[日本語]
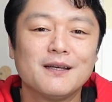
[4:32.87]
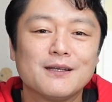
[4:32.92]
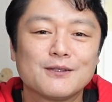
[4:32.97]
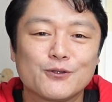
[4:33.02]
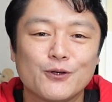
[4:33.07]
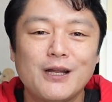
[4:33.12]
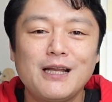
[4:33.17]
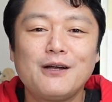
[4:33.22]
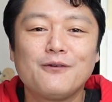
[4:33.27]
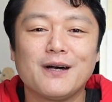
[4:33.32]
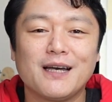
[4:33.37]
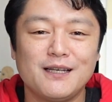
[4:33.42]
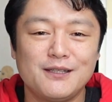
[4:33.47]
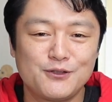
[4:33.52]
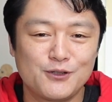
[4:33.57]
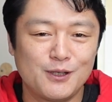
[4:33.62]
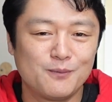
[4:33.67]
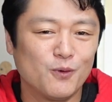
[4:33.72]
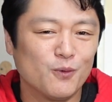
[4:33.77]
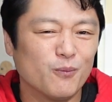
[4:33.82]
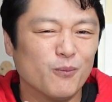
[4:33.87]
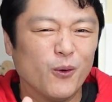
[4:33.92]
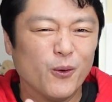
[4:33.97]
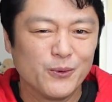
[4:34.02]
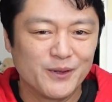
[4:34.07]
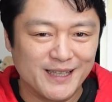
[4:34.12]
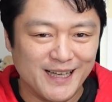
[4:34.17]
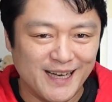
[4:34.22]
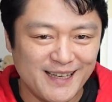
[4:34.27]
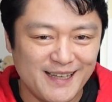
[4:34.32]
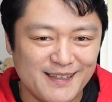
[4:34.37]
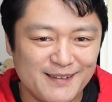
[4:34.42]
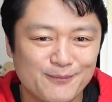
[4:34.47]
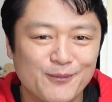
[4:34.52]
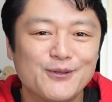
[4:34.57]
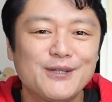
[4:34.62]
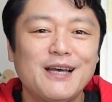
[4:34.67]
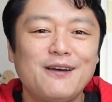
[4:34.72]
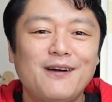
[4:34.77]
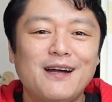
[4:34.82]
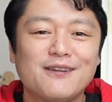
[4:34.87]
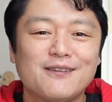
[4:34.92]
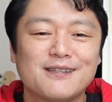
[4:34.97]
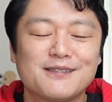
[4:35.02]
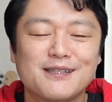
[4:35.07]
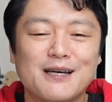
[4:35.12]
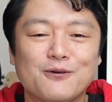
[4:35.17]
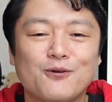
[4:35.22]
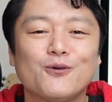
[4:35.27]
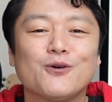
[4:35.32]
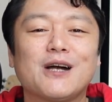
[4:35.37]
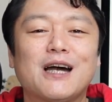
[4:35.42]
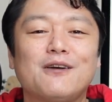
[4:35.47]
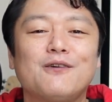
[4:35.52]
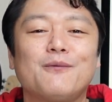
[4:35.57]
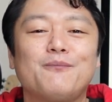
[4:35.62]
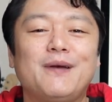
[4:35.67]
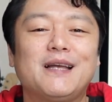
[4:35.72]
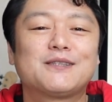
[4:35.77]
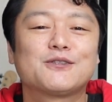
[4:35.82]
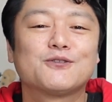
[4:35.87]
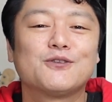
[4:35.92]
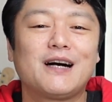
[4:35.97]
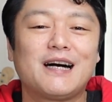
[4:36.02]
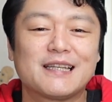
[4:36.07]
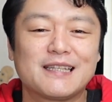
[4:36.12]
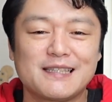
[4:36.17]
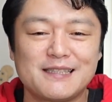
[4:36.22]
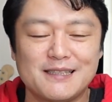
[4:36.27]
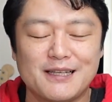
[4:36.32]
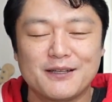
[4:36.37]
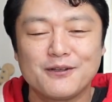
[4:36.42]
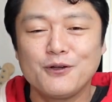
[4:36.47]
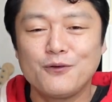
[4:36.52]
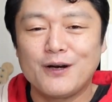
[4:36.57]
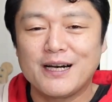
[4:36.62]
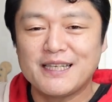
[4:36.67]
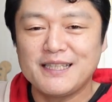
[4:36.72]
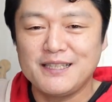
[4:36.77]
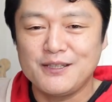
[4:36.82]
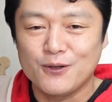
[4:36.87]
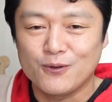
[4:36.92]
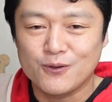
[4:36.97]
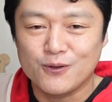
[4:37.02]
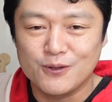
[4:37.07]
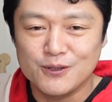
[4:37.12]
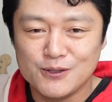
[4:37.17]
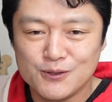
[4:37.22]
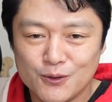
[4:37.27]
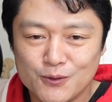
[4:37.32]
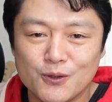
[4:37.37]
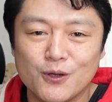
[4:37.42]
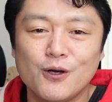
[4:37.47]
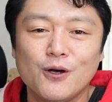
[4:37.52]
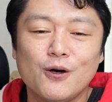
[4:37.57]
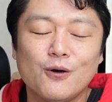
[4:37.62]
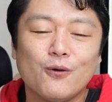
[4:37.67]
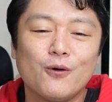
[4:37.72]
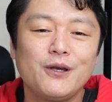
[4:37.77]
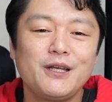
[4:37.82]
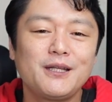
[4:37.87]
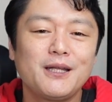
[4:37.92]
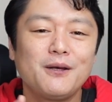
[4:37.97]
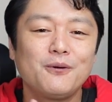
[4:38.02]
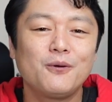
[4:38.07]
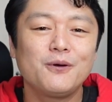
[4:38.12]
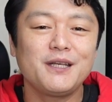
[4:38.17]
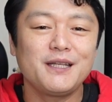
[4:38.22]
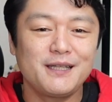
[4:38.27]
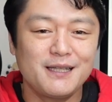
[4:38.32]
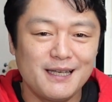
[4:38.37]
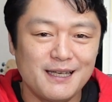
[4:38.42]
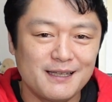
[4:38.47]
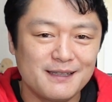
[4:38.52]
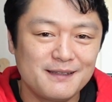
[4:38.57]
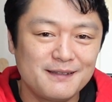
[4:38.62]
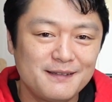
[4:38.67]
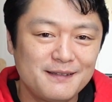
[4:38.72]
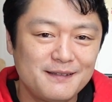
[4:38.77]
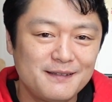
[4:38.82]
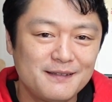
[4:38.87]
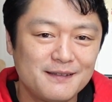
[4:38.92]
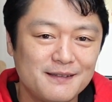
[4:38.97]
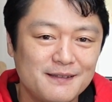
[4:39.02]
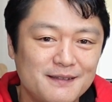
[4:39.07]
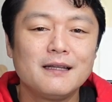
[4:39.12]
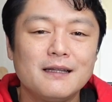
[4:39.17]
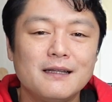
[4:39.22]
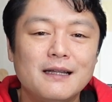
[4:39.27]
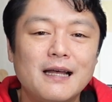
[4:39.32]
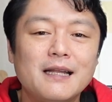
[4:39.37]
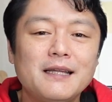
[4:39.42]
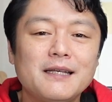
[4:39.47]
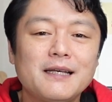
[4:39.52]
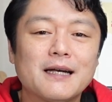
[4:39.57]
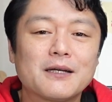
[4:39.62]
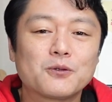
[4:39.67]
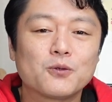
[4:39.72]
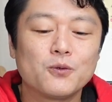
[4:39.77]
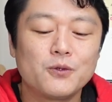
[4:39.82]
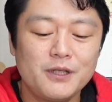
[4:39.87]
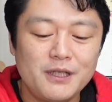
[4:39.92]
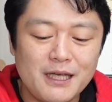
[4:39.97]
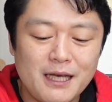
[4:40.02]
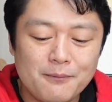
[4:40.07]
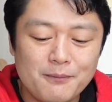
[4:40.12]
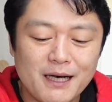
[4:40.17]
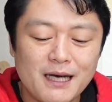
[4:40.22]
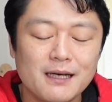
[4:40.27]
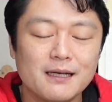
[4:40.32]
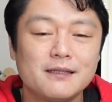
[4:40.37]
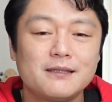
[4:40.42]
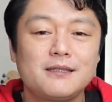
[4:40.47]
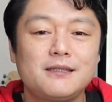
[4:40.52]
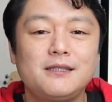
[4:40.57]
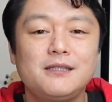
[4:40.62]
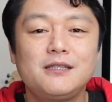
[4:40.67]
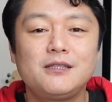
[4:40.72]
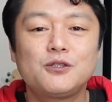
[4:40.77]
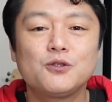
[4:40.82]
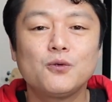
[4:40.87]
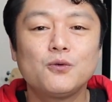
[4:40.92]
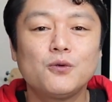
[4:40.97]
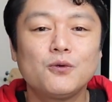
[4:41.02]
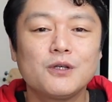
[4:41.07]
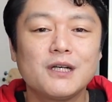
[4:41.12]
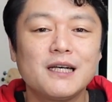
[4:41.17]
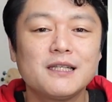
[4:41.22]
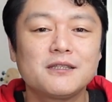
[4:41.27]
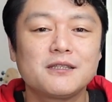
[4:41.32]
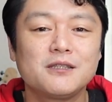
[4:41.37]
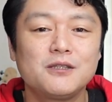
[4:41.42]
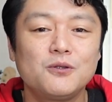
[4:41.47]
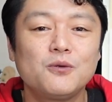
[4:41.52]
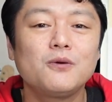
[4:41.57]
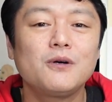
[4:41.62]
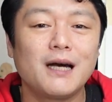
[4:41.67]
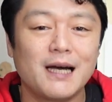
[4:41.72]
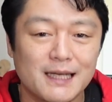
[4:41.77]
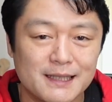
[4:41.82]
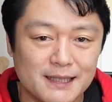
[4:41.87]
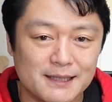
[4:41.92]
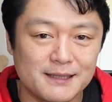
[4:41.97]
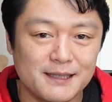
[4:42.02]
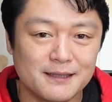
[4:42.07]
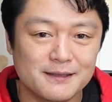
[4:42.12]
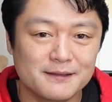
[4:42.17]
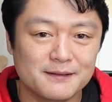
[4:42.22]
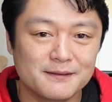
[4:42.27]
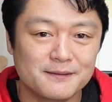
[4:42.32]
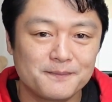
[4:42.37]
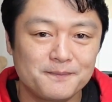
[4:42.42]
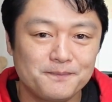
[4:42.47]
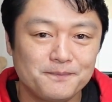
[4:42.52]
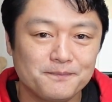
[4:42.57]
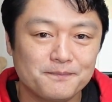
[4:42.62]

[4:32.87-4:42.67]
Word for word: それらはいずれも問題。問題はあるんですが、今回は別の話なので脇によっこいしょと置いておいて、何かといえば市場価値の話です。